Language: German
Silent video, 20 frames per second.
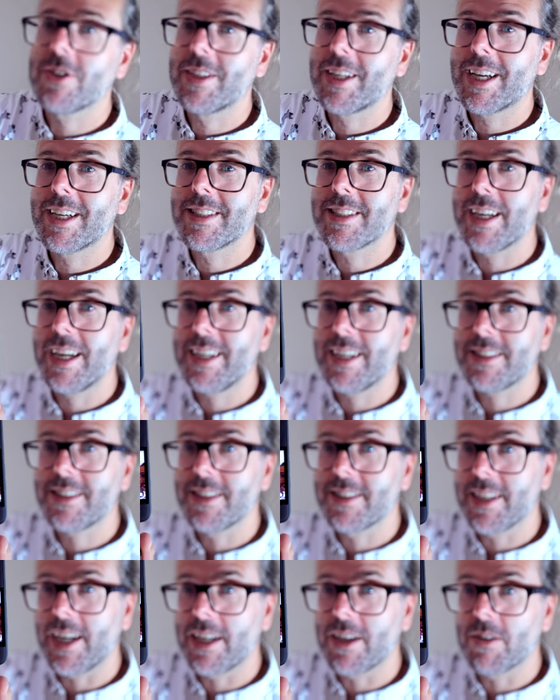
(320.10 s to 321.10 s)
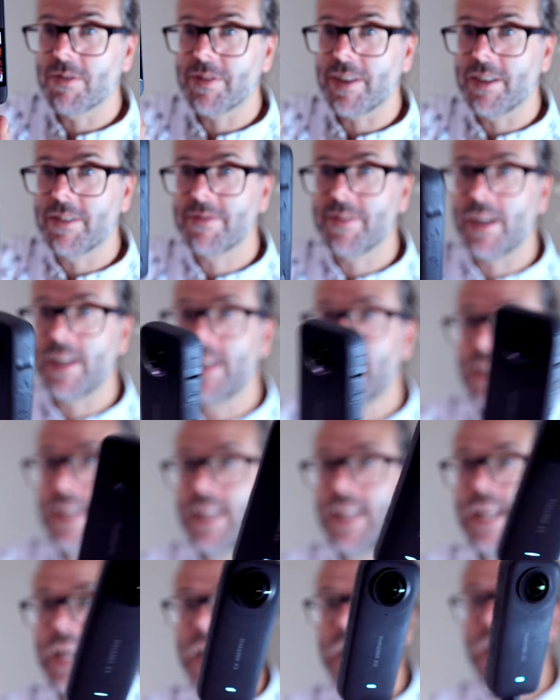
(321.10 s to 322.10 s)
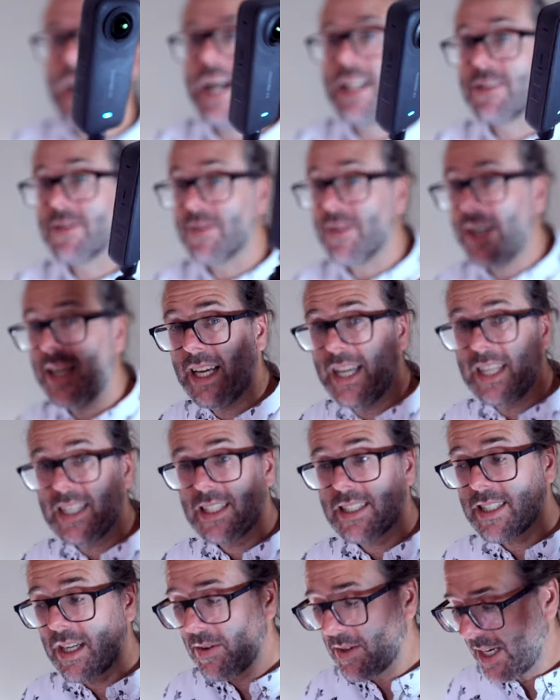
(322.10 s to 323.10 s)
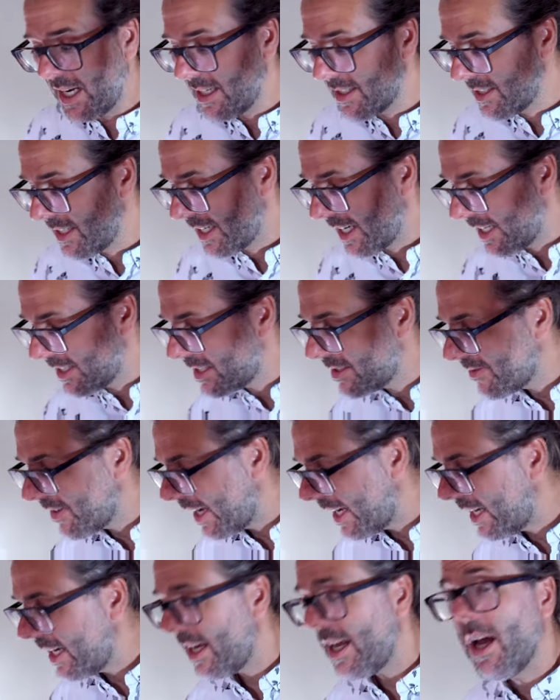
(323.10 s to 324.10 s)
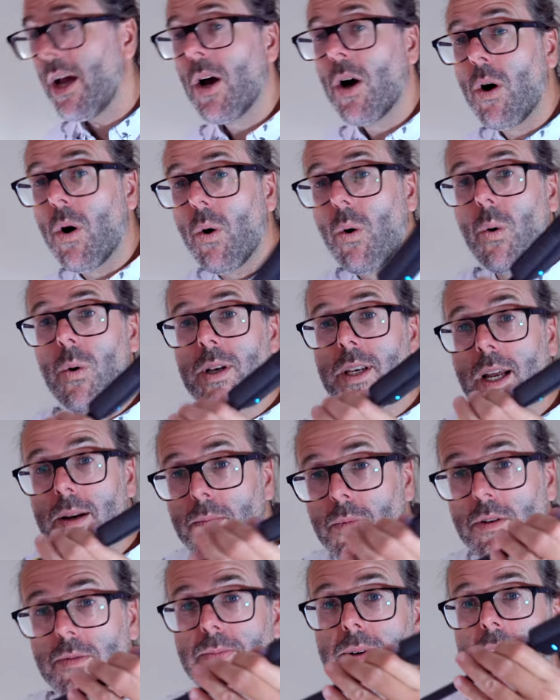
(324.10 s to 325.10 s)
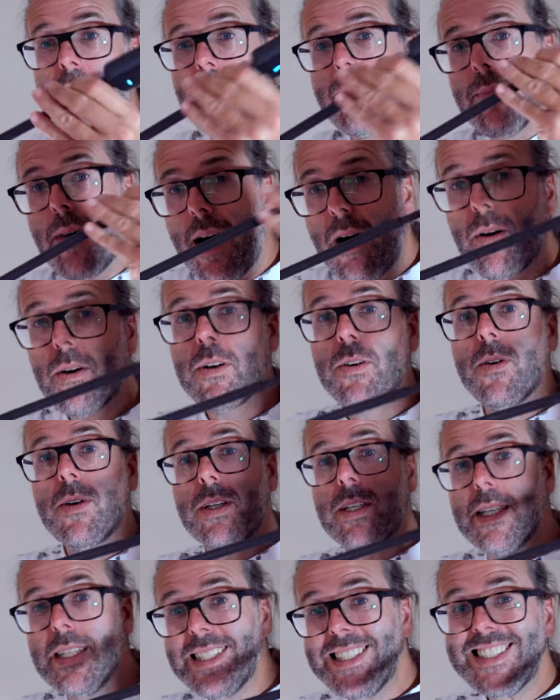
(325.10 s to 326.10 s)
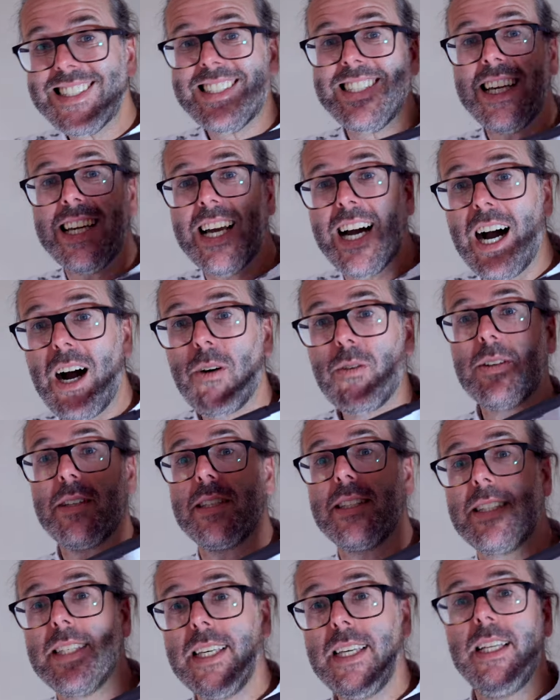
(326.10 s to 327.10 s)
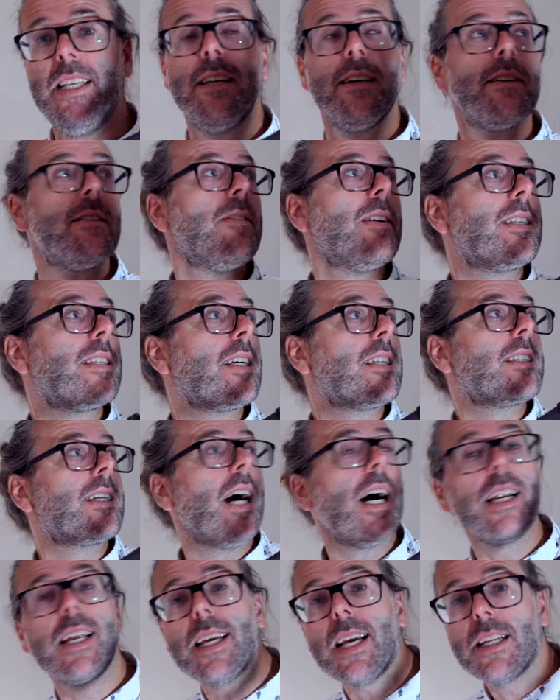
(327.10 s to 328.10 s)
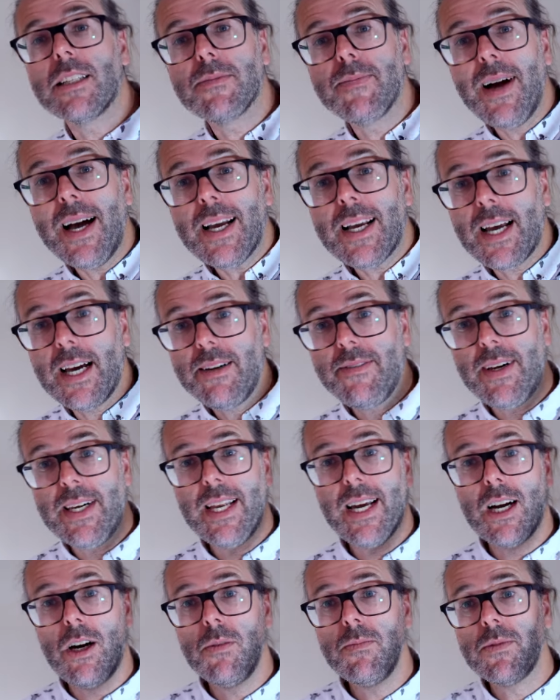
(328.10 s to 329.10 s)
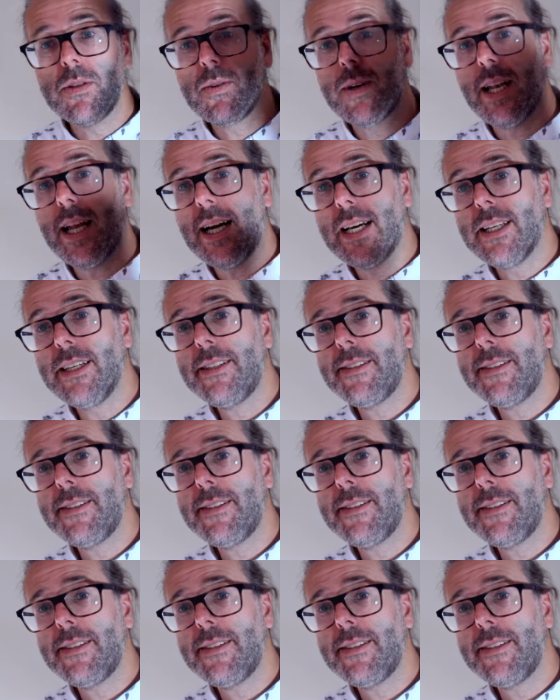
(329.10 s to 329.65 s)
schon die ganze Zeit. Jetzt ist sie an auf jeden Fall. Also, das dauert alles eine ganze Weile. Und dann muss man eben auch noch diesen Stick ausziehen, was ich jetzt gar nicht ganz machen kann, weil der Raum zu klein